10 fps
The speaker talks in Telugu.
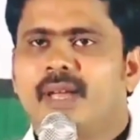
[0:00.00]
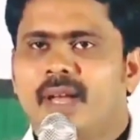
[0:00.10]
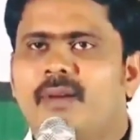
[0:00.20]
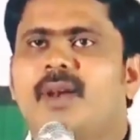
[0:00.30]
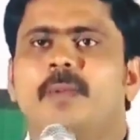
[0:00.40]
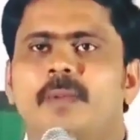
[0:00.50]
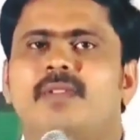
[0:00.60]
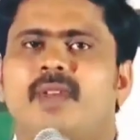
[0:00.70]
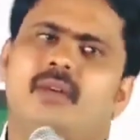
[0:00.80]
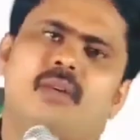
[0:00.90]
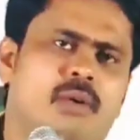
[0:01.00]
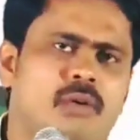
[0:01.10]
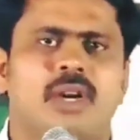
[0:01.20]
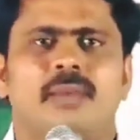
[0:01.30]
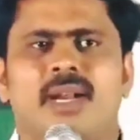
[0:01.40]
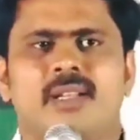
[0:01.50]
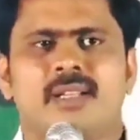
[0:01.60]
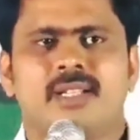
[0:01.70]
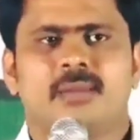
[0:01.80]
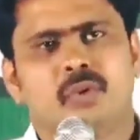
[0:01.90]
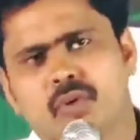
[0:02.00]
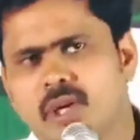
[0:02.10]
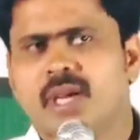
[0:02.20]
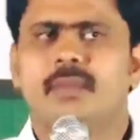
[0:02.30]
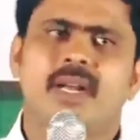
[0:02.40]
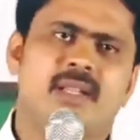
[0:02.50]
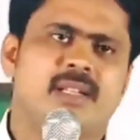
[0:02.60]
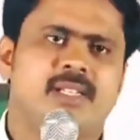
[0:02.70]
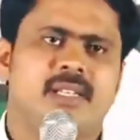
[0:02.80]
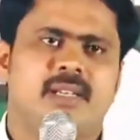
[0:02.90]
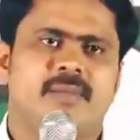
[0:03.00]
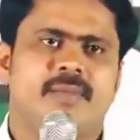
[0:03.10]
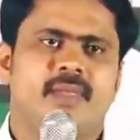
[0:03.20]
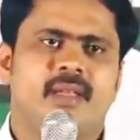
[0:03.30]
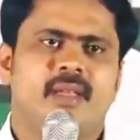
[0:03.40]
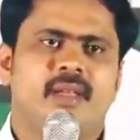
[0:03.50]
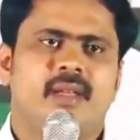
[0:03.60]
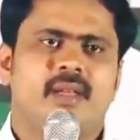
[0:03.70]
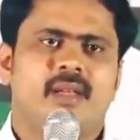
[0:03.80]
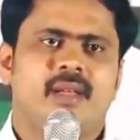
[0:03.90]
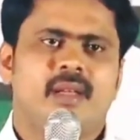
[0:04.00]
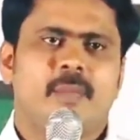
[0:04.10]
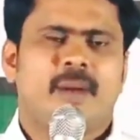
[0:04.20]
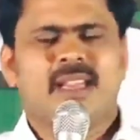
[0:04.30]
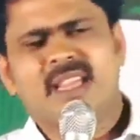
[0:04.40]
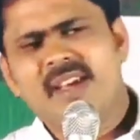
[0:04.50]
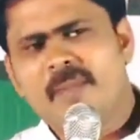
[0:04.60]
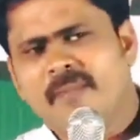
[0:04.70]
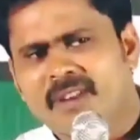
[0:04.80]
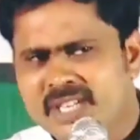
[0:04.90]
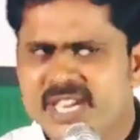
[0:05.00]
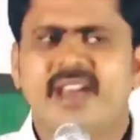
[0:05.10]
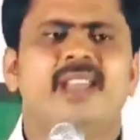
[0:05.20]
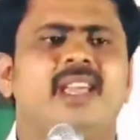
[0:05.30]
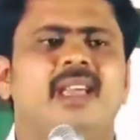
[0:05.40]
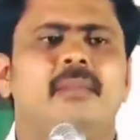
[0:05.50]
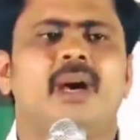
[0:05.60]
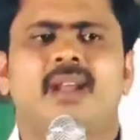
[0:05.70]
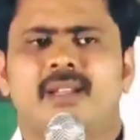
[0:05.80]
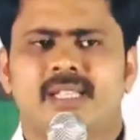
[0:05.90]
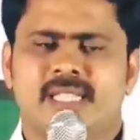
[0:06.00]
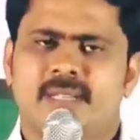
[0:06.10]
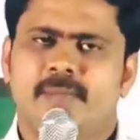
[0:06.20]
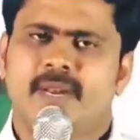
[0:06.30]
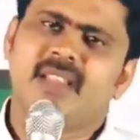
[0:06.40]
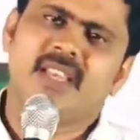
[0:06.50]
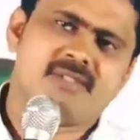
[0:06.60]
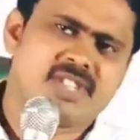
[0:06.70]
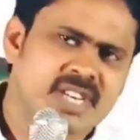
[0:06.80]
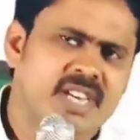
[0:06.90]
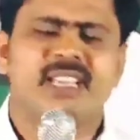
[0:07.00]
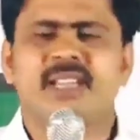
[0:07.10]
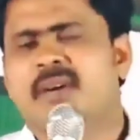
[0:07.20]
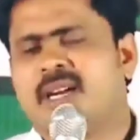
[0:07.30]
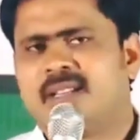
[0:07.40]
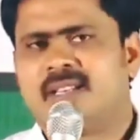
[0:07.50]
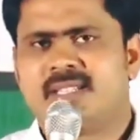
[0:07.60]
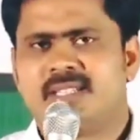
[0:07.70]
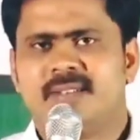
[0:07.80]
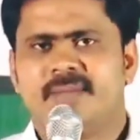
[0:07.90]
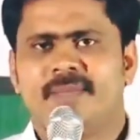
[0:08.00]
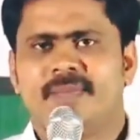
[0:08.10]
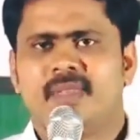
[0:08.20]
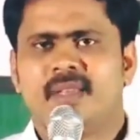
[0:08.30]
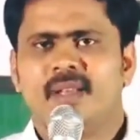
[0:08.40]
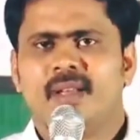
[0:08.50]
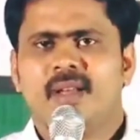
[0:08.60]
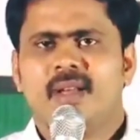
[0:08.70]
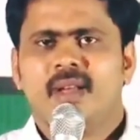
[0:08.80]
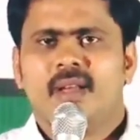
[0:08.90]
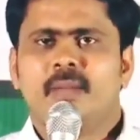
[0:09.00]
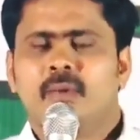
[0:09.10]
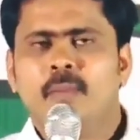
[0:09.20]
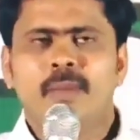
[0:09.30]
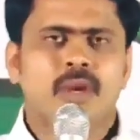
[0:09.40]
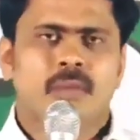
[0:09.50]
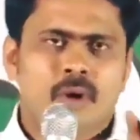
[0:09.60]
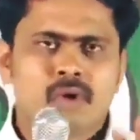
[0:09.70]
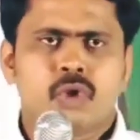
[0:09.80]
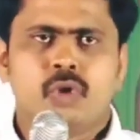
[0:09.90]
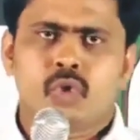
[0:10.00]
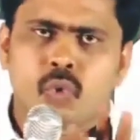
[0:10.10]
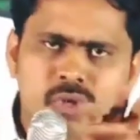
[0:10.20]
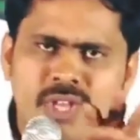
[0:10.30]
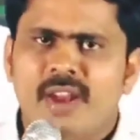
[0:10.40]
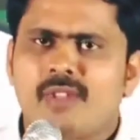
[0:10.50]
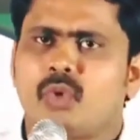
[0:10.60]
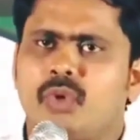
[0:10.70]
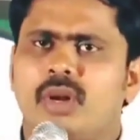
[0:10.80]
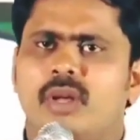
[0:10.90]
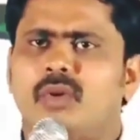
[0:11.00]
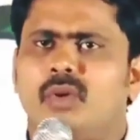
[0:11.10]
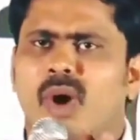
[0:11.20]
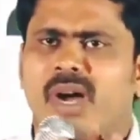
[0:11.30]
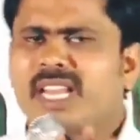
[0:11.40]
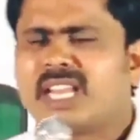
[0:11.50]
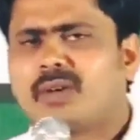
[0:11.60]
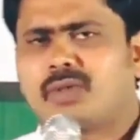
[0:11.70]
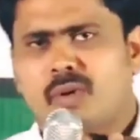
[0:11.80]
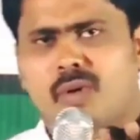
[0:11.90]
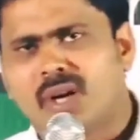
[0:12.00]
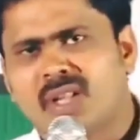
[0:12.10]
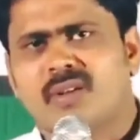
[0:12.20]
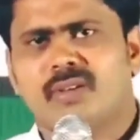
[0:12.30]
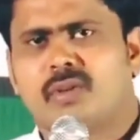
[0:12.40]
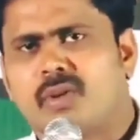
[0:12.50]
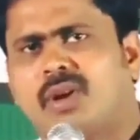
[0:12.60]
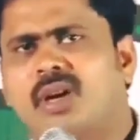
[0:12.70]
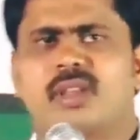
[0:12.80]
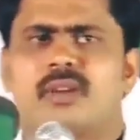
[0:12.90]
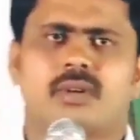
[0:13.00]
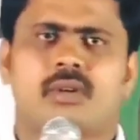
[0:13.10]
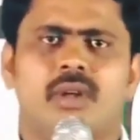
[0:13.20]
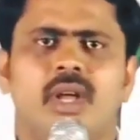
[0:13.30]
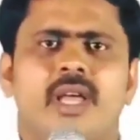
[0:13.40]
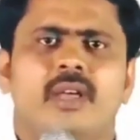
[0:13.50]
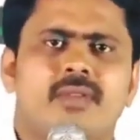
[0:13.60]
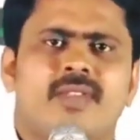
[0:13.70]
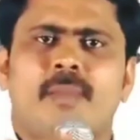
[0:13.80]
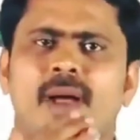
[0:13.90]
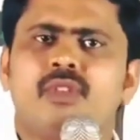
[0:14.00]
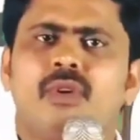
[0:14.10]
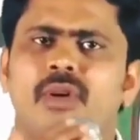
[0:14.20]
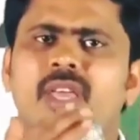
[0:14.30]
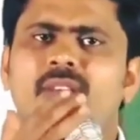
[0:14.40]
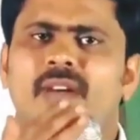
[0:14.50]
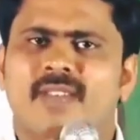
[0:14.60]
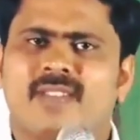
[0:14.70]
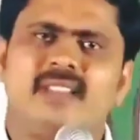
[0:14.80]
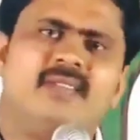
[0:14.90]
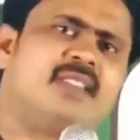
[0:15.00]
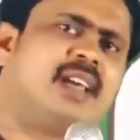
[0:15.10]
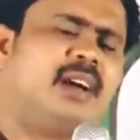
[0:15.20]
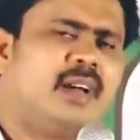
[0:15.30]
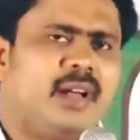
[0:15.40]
ఎవరు నేర్పిస్తారు ఎవడో ఒకడు ఉంటాడు మార్గదర్శి బూతులకి మార్గదర్శి ప్రతి విషయానికి మార్గదర్శి ప్రతి విషయానికి మార్గదర్శి ఈ భూమి మీద ఉన్న మనుషులు చూసి నేర్చుకుంటున్నారు ఒకరి తర్వాత ఒకడు ఒకరి తర్వాత ఒకడు ఒకరి తర్వాత ఒకడు ఈరోజు సమాజంలో ఈ వ్యవస్థ అంతా